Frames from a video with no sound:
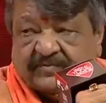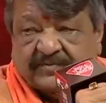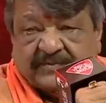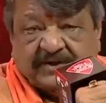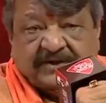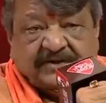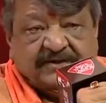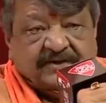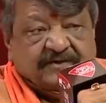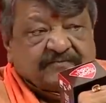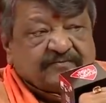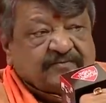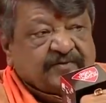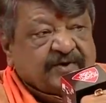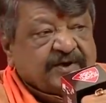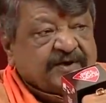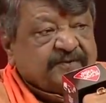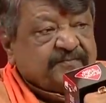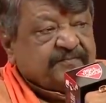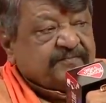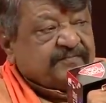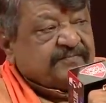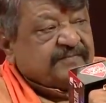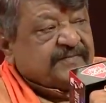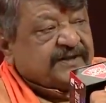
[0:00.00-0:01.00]
घूमते थे वो एक
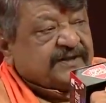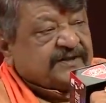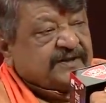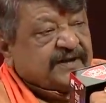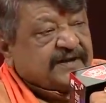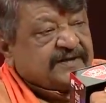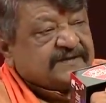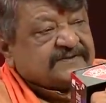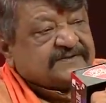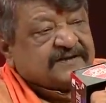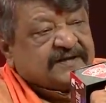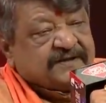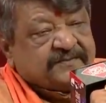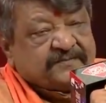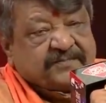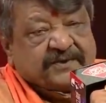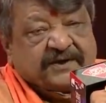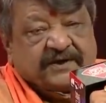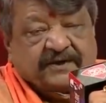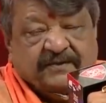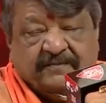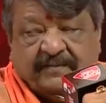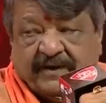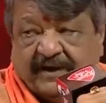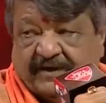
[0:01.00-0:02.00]
नेता के साथ
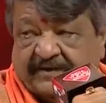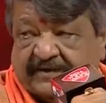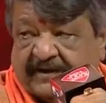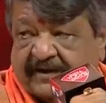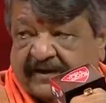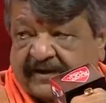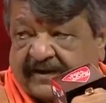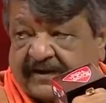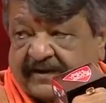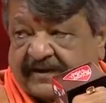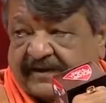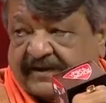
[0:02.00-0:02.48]
भीड़ में आ जाए